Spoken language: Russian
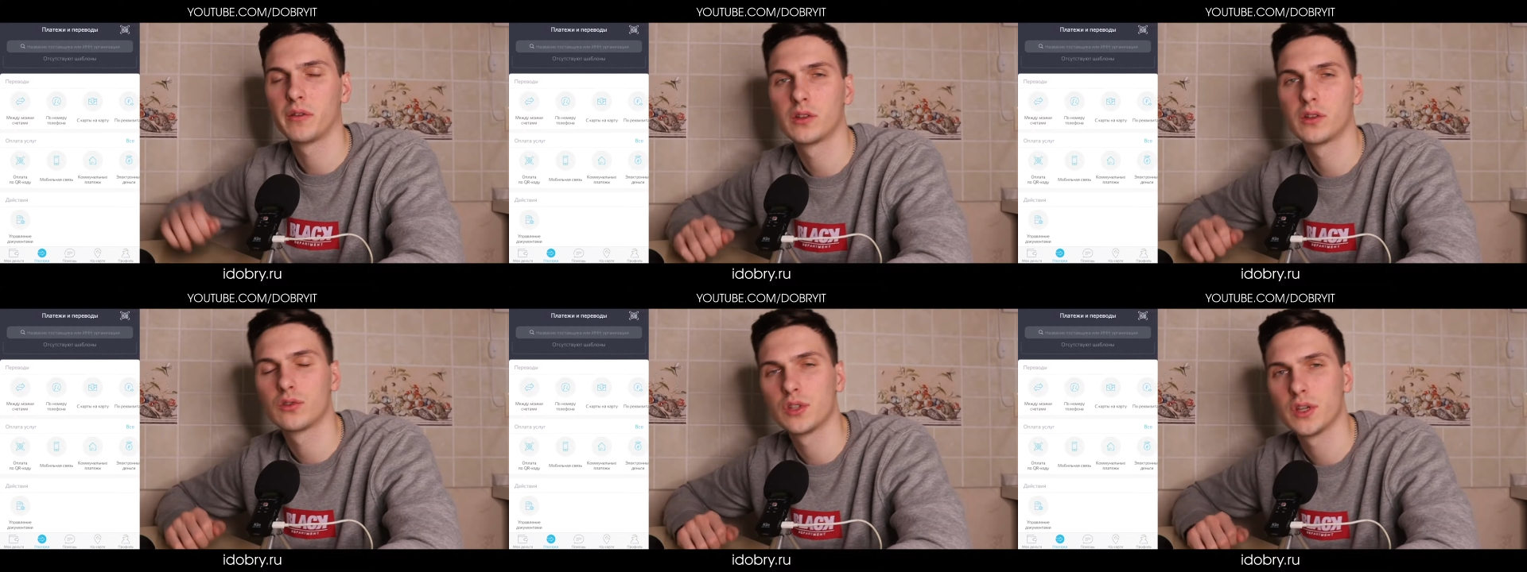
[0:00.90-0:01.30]

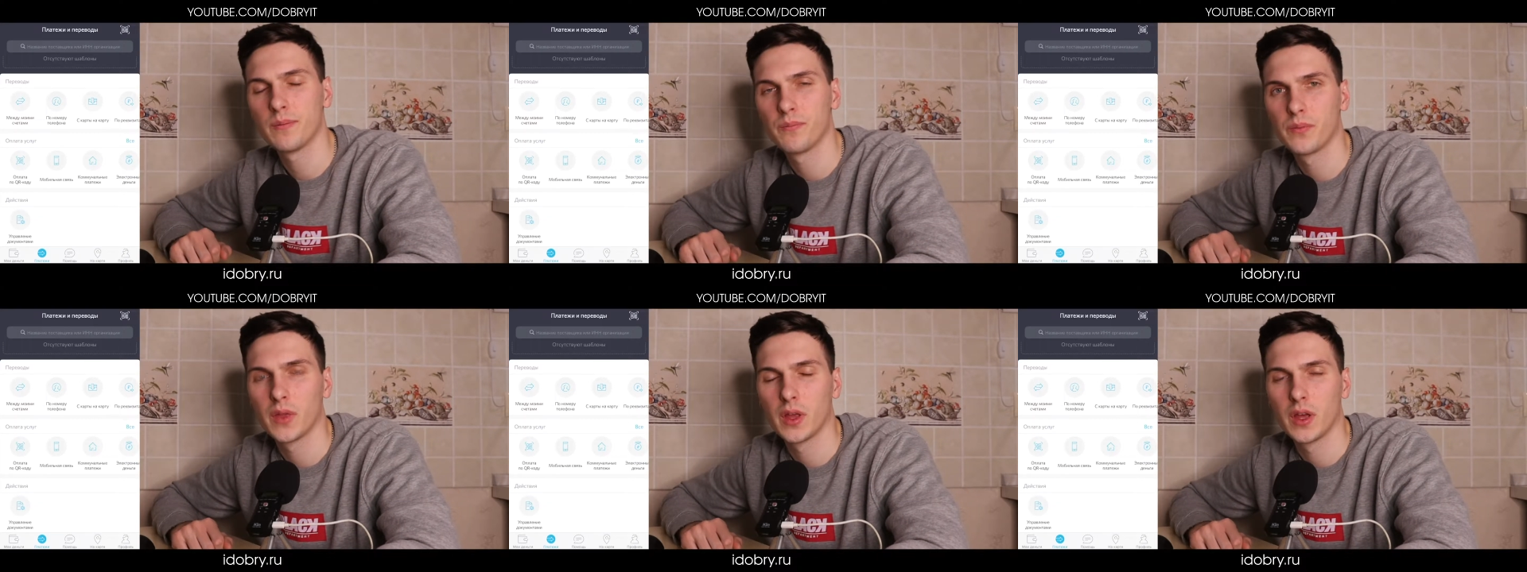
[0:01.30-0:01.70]
Привет,
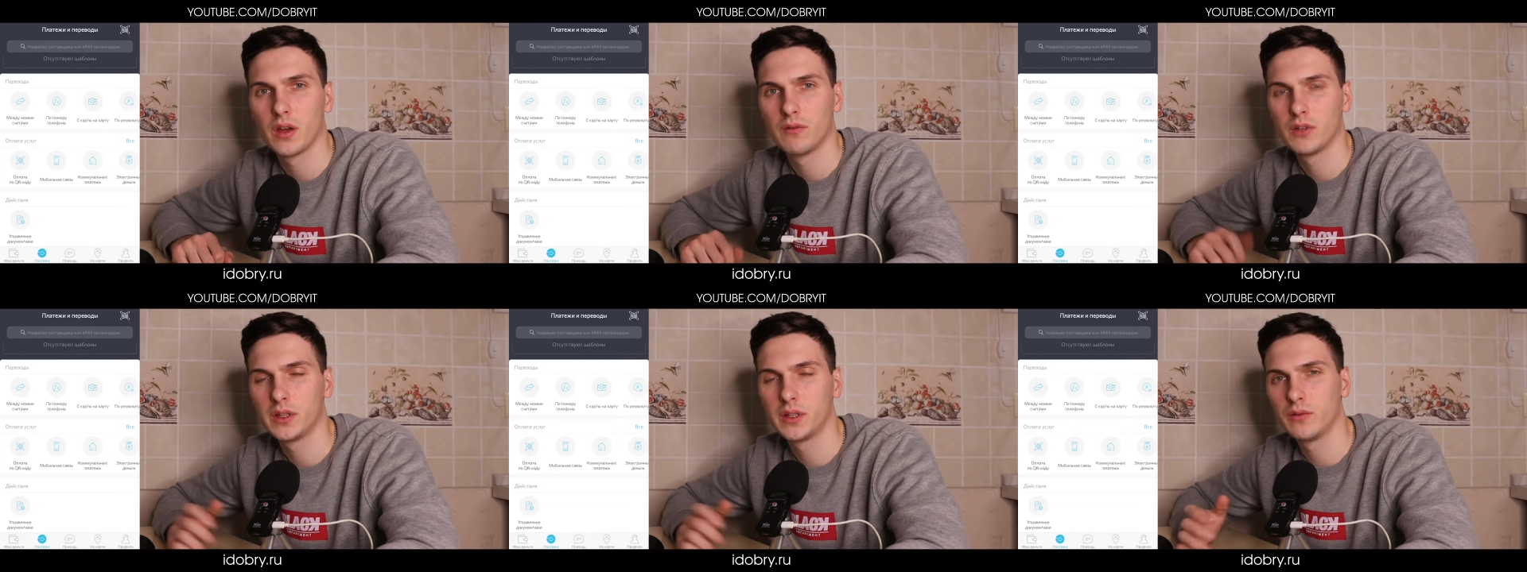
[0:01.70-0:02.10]
друзья!
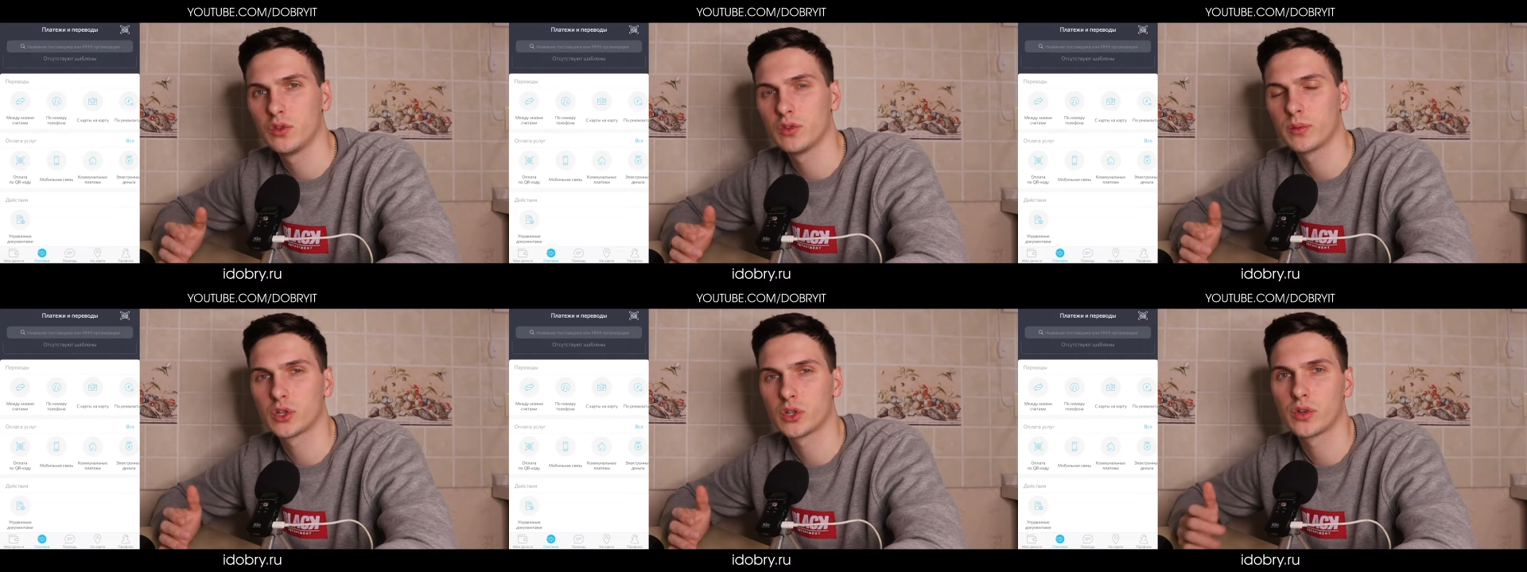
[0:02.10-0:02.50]
В этом
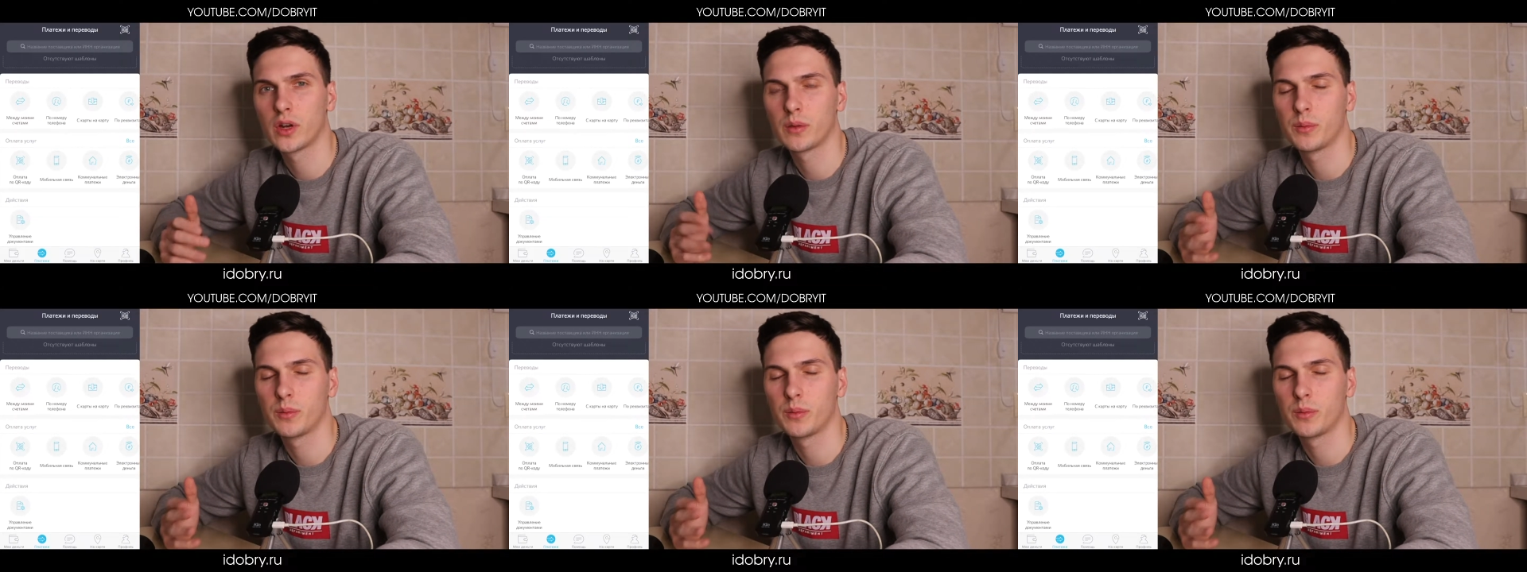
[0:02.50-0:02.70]
видео покажу,